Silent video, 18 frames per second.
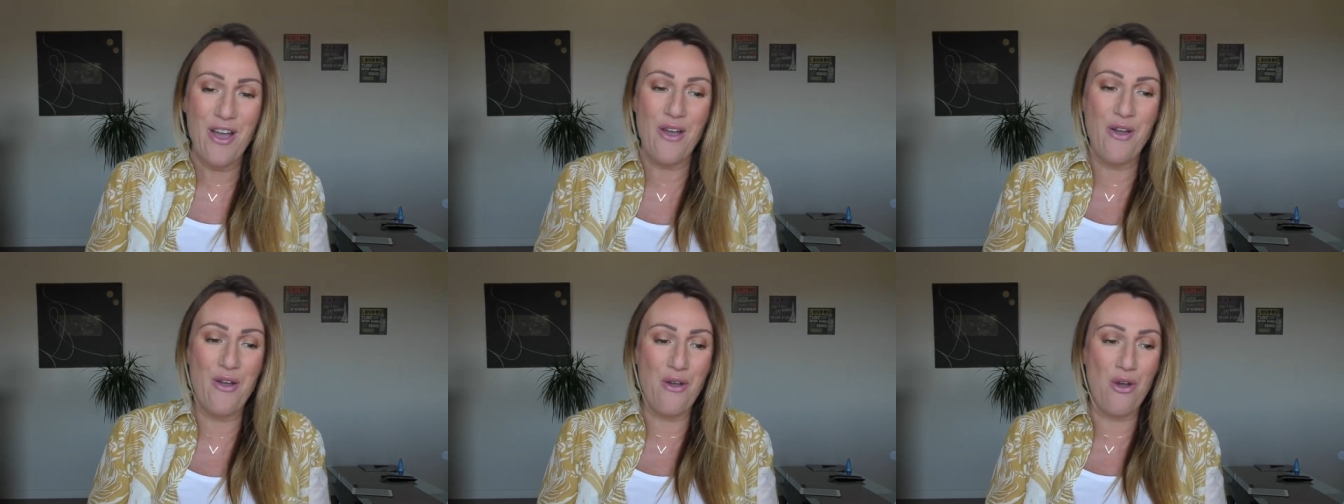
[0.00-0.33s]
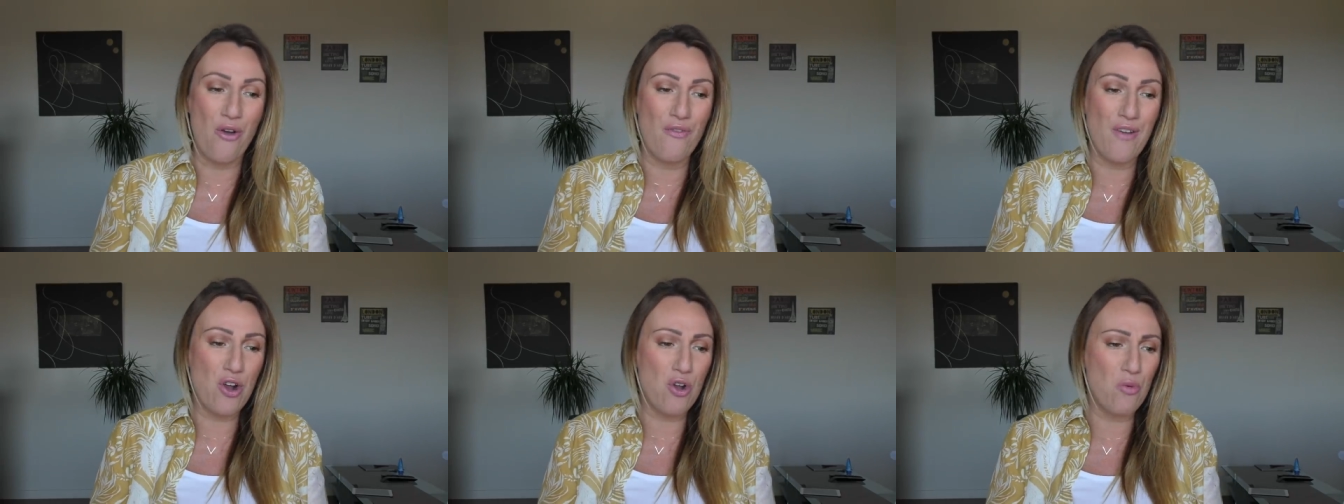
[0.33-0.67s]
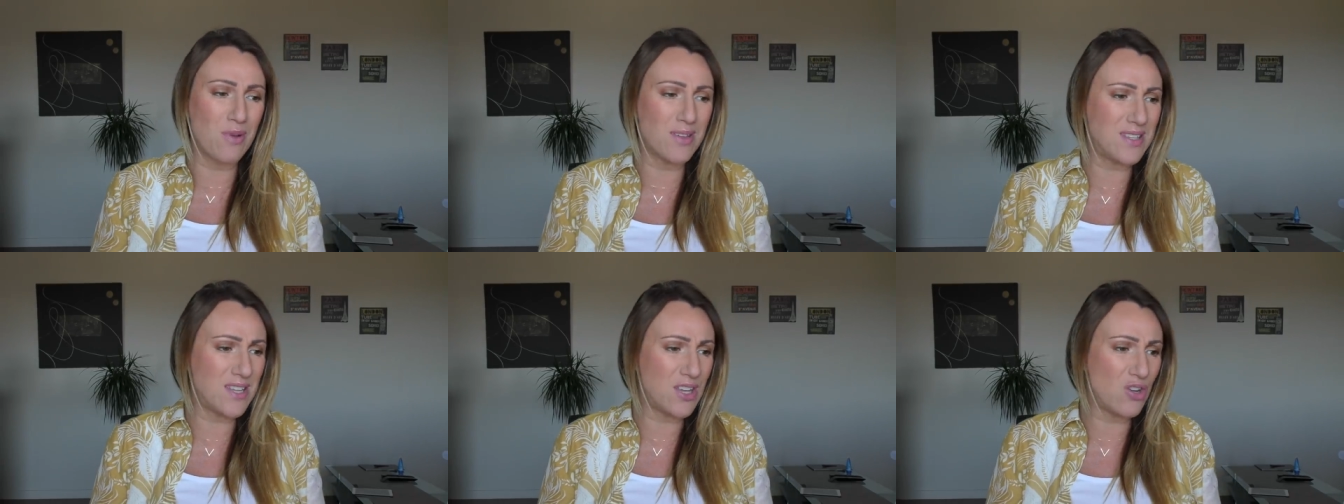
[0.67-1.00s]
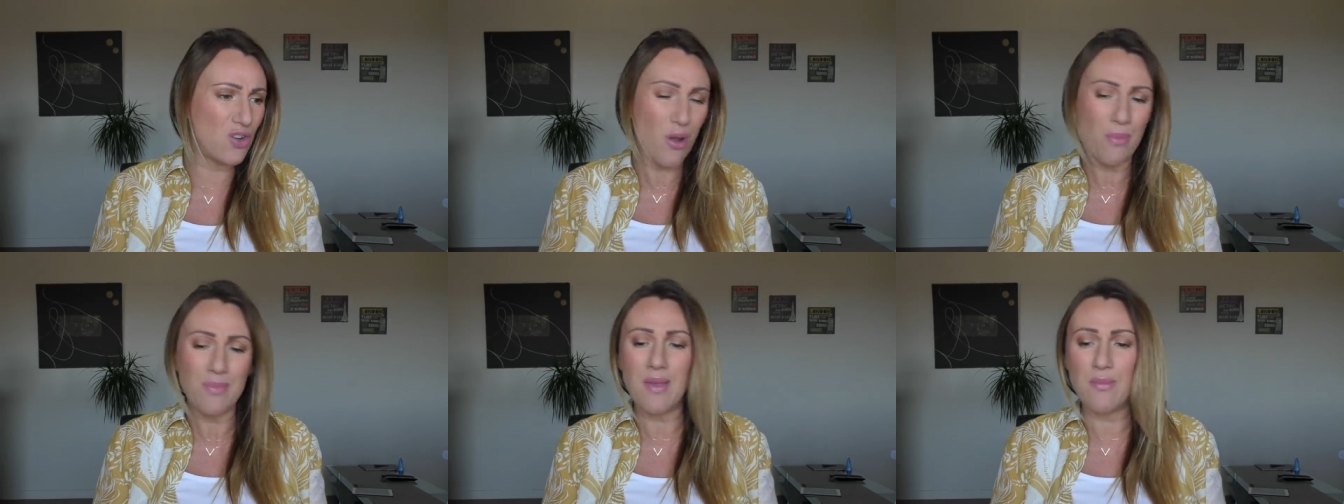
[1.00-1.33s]
Euh, on va commencer
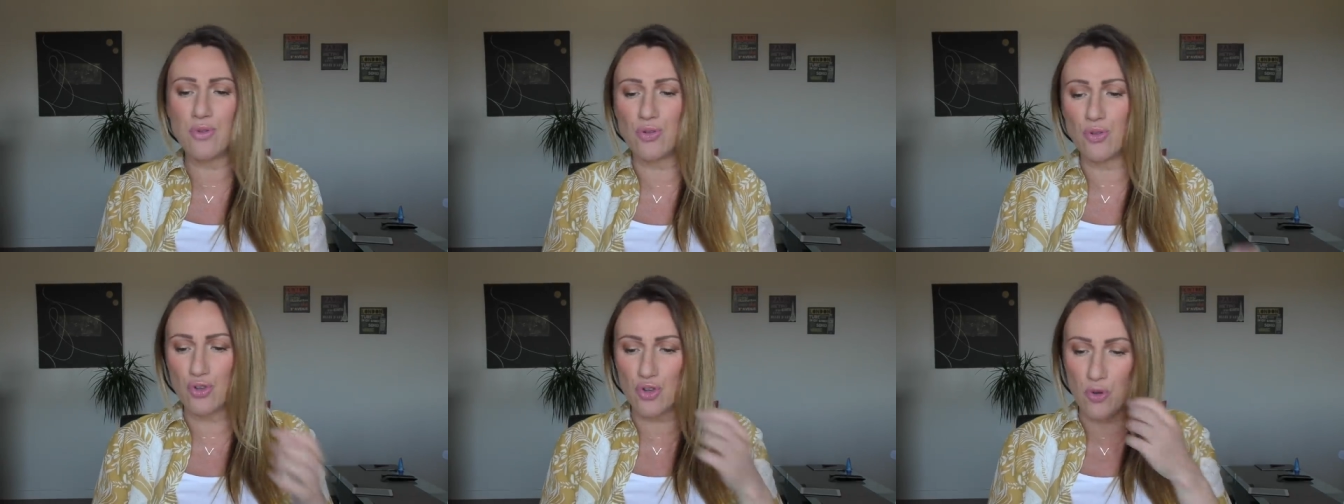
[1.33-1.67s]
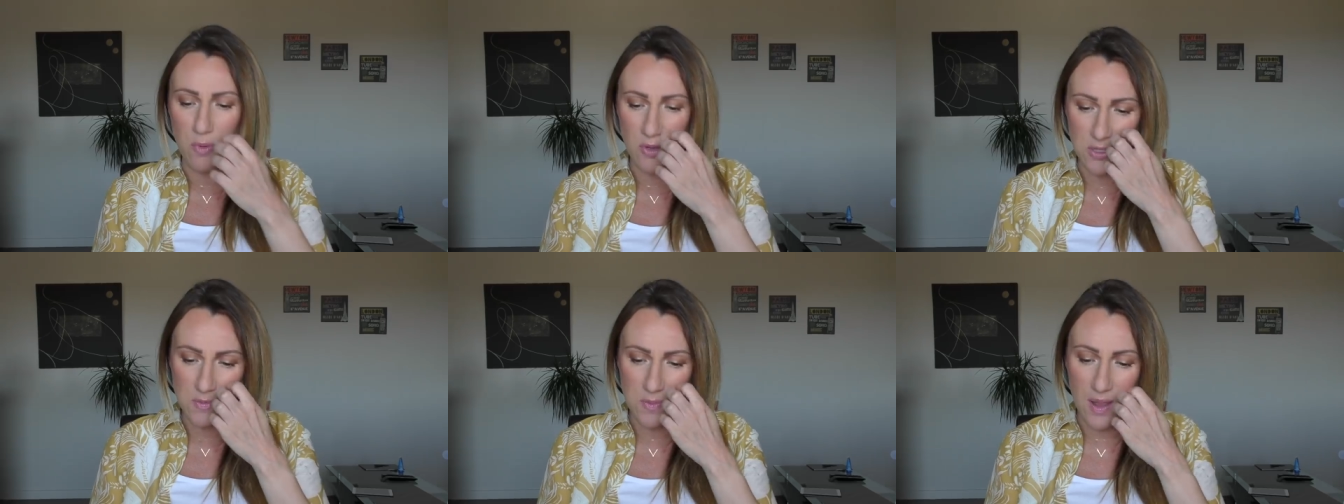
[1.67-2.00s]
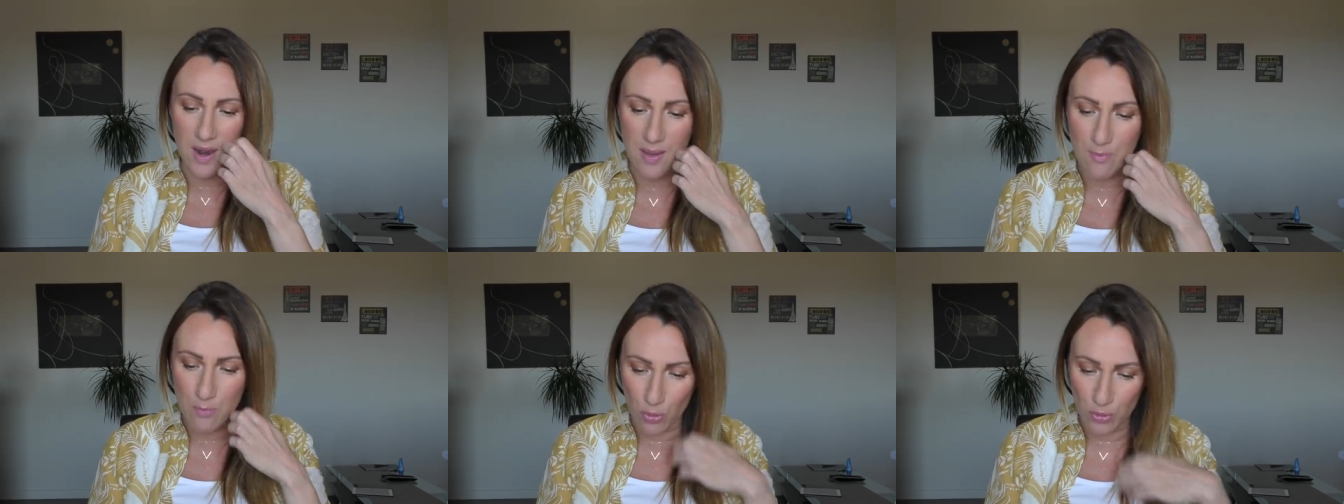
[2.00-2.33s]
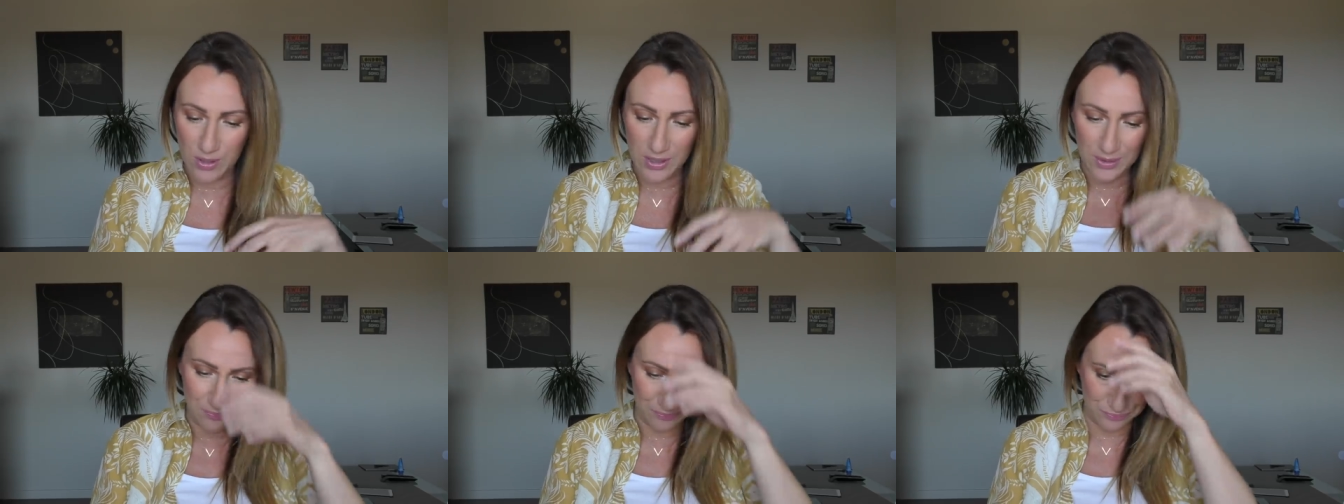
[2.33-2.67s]
comme d'habitude, je pense, par la
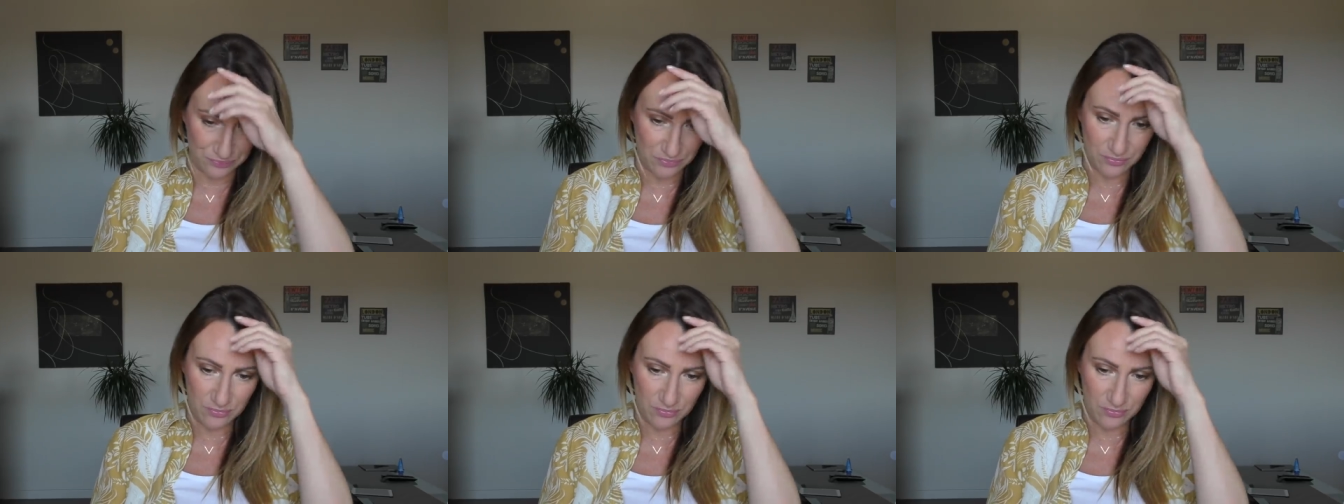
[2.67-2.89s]
beauté.